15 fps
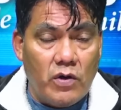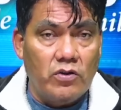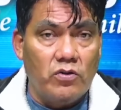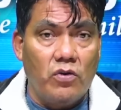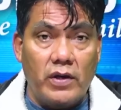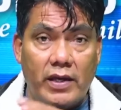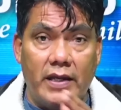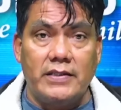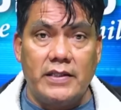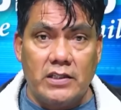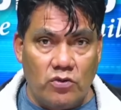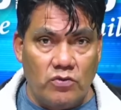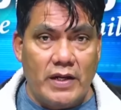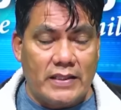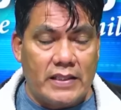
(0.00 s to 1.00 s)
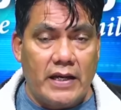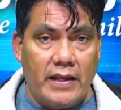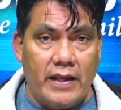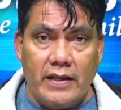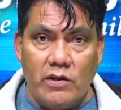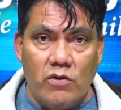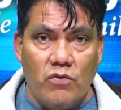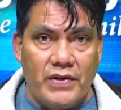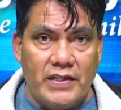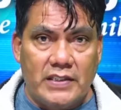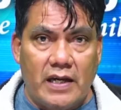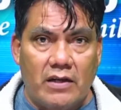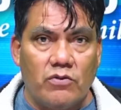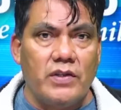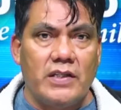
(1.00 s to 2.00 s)
Cuando esa es una tarea de un
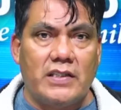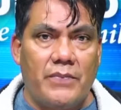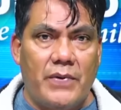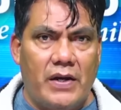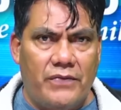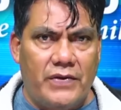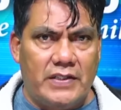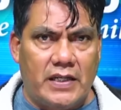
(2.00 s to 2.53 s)
fiscal. ¿Dónde estaba el